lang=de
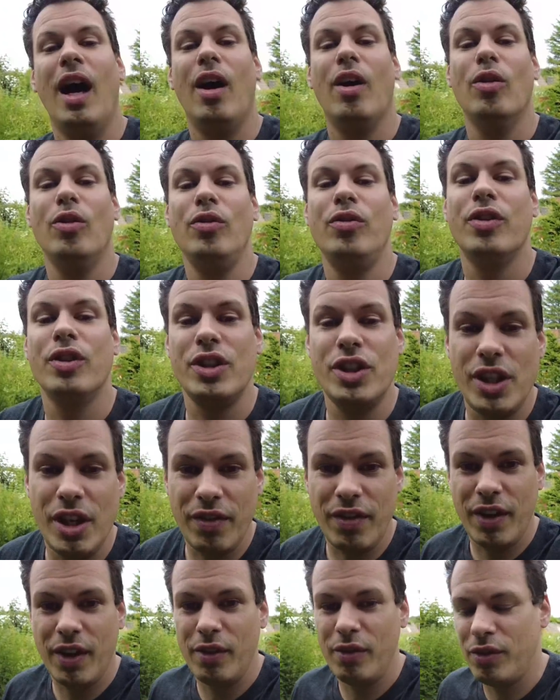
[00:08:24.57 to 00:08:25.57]
Ah, und von
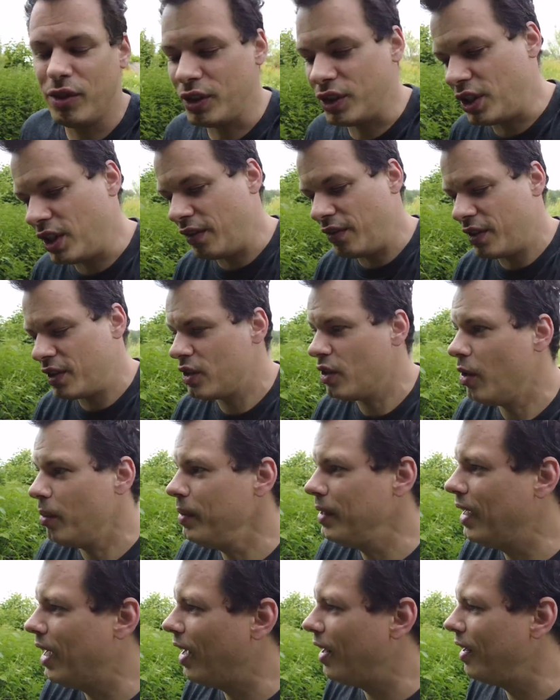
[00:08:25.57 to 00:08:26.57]
Stefan, von Stefans
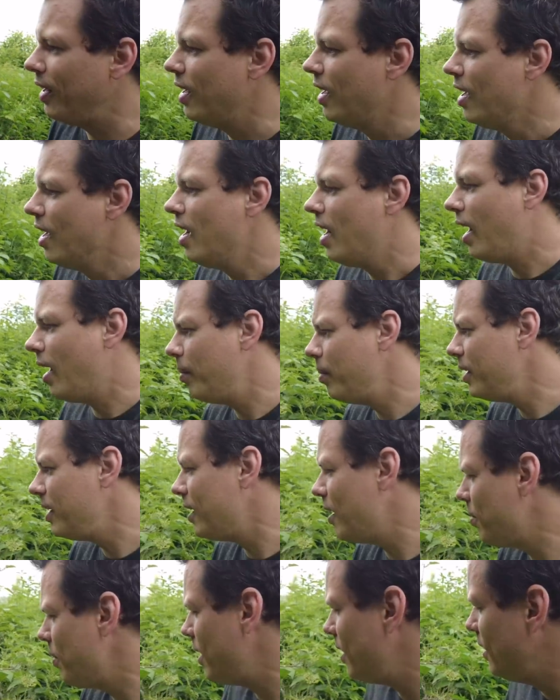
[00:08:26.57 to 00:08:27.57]
Hobbygarten, habe ich
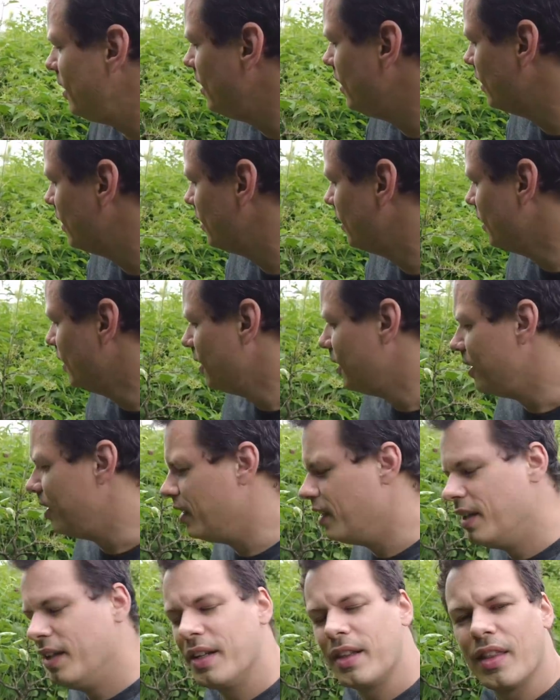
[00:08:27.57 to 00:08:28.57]
ja mal hier
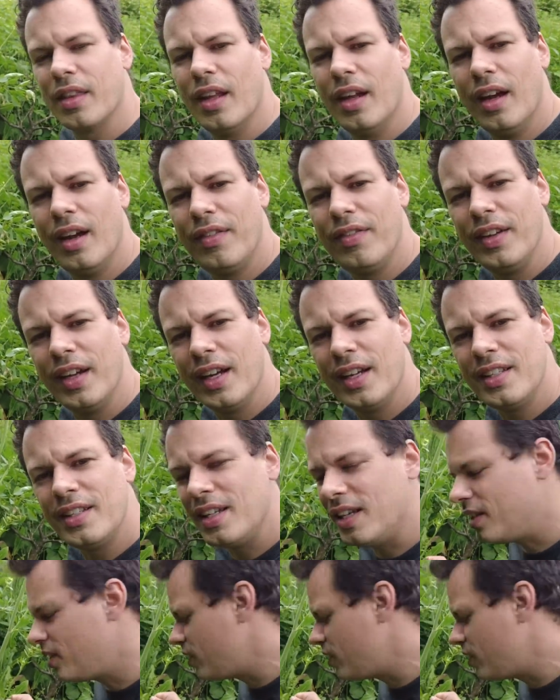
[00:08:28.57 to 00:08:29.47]
einen, ach, wie heißt der